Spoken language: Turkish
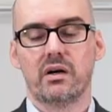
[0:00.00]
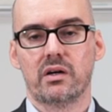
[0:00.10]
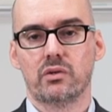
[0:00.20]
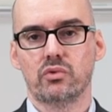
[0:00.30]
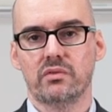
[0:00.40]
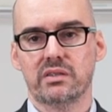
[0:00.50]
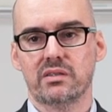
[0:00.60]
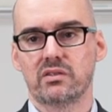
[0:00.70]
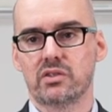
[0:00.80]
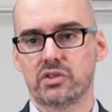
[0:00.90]
E,
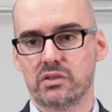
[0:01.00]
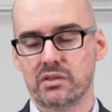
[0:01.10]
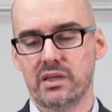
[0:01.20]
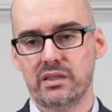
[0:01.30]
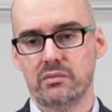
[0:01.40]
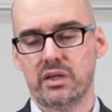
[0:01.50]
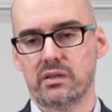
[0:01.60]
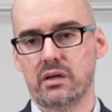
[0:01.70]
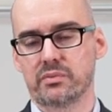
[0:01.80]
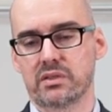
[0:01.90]
üniversite dışı
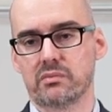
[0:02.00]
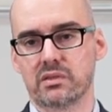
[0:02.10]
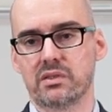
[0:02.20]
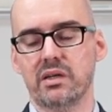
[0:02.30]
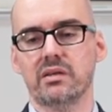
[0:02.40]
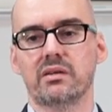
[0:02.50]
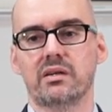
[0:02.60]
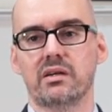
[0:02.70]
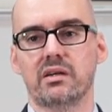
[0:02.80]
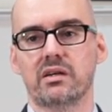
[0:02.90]
deneyimler kapsamında
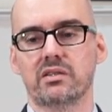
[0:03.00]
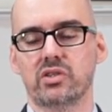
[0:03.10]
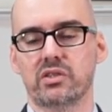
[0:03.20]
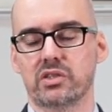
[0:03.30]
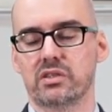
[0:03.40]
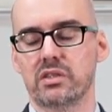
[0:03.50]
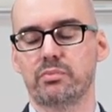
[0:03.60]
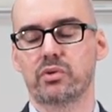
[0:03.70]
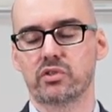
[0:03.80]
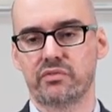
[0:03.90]
e, çeşitli
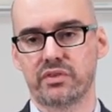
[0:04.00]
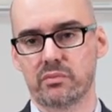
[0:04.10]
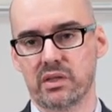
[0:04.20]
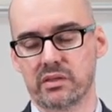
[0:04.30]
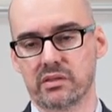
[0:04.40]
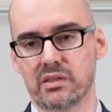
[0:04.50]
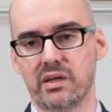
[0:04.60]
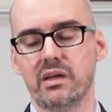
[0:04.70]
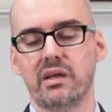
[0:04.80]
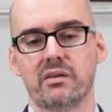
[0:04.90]
proje
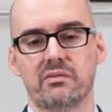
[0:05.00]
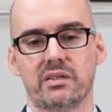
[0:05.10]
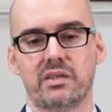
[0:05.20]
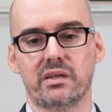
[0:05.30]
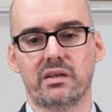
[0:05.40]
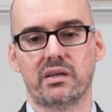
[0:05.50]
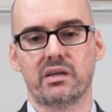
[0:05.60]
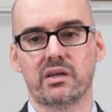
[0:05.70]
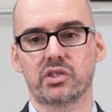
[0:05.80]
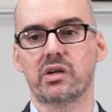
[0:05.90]
firmalarında ve de
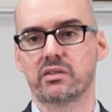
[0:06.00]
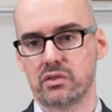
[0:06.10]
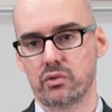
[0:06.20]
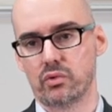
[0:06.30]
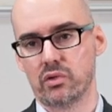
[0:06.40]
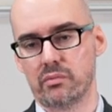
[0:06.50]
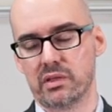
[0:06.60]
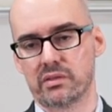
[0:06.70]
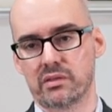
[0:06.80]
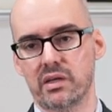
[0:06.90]
e, şantiye
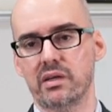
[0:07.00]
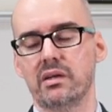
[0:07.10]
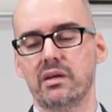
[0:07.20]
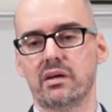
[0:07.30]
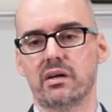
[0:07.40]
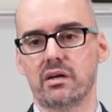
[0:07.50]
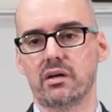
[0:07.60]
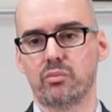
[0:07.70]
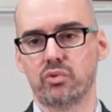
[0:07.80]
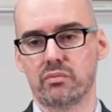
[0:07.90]
uygulamalarında e,
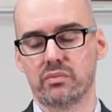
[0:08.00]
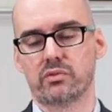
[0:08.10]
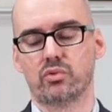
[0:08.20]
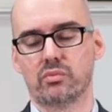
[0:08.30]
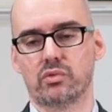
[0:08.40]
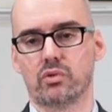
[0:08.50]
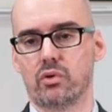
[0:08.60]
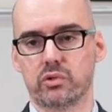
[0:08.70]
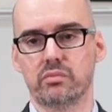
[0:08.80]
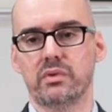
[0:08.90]
bulunma durumunda
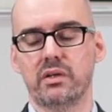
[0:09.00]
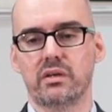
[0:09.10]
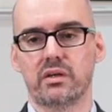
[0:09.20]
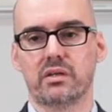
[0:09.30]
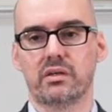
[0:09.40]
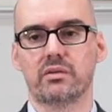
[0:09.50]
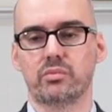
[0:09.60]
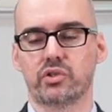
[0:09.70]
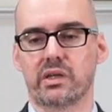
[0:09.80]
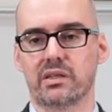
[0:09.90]
oldum. E,
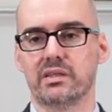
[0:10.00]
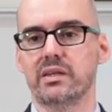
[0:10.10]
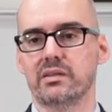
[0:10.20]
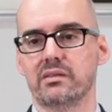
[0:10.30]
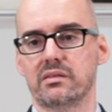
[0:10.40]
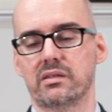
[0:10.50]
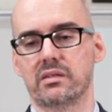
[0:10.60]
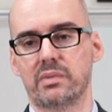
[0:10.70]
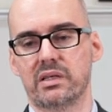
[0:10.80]
bu şekilde e,